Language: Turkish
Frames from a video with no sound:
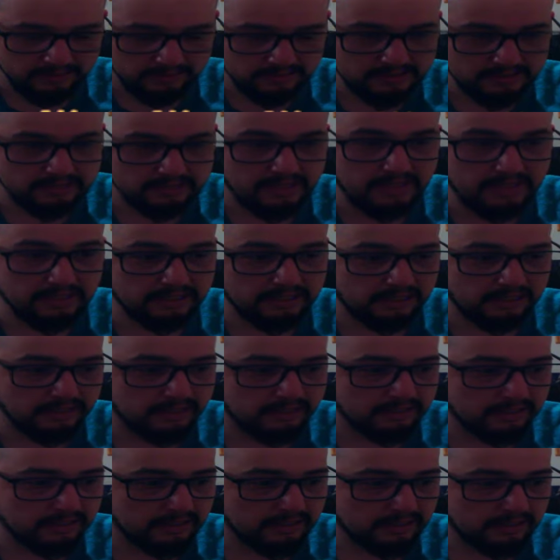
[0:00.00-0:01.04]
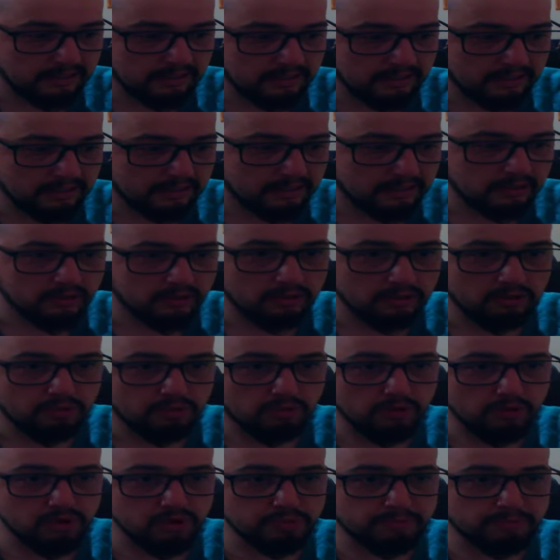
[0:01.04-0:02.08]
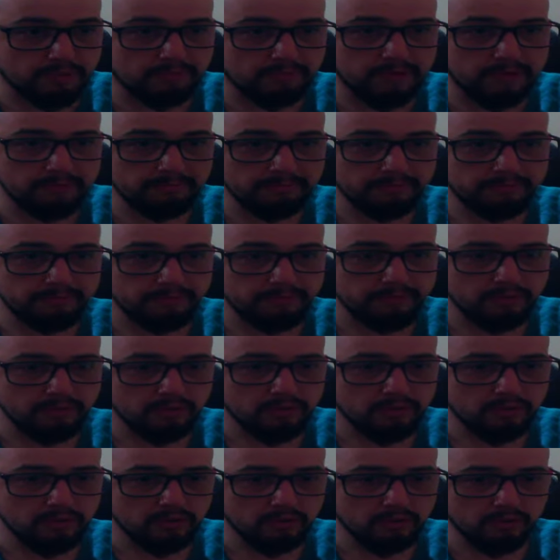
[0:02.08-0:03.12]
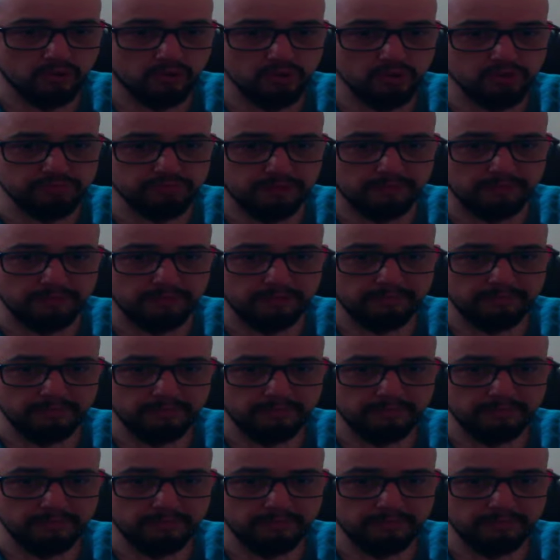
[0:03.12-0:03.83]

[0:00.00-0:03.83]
Sağdan. Koş babam. Koş babam.